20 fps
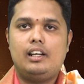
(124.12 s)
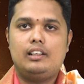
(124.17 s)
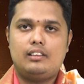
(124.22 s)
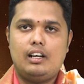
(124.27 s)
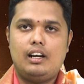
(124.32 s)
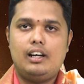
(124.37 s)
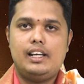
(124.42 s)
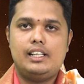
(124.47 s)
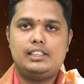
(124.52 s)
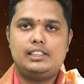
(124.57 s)

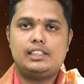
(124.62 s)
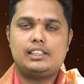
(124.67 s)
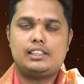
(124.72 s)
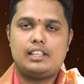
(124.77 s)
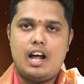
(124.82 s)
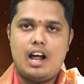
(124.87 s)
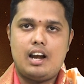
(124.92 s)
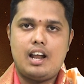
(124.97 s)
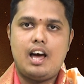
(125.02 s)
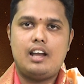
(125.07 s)
నిద్రలేచి
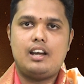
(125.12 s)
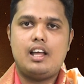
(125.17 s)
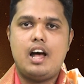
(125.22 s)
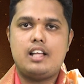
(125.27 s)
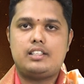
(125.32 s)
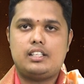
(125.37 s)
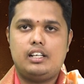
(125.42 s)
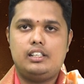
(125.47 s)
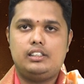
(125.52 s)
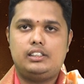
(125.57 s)
స్నానాన్ని
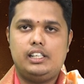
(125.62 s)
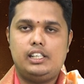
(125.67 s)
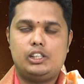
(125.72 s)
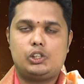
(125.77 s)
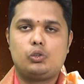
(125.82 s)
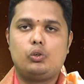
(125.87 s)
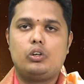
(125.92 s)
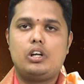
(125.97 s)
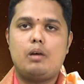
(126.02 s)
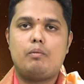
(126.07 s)
ఆచరించి
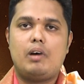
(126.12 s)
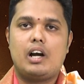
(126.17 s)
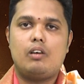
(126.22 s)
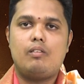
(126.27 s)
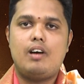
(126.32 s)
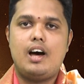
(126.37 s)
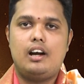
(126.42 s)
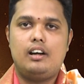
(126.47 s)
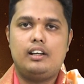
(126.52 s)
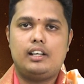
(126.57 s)
సూర్య
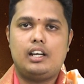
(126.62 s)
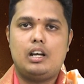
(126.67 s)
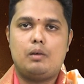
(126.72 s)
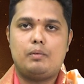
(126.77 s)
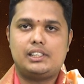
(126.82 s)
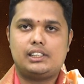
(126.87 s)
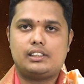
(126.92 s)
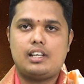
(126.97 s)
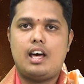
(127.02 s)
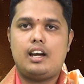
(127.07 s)
భగవానుడికి
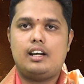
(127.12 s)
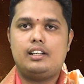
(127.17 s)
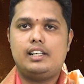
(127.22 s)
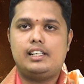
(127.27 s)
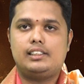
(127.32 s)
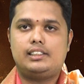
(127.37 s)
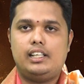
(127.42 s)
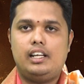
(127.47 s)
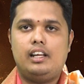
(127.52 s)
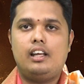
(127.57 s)
నమస్కారం
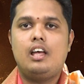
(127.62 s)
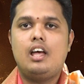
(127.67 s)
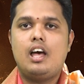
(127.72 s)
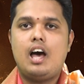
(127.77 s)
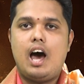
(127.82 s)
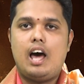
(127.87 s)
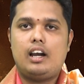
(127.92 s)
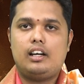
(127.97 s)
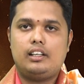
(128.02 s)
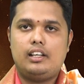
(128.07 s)
చేసి
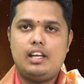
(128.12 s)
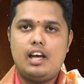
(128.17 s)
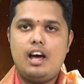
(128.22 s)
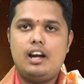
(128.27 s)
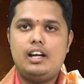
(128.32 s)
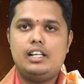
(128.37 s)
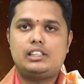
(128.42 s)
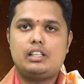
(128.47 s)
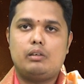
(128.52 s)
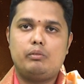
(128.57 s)

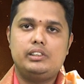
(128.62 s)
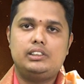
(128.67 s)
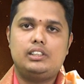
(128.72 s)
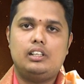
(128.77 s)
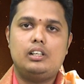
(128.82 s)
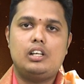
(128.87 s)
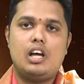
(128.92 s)
అర్ఘ్యాన్ని సమించ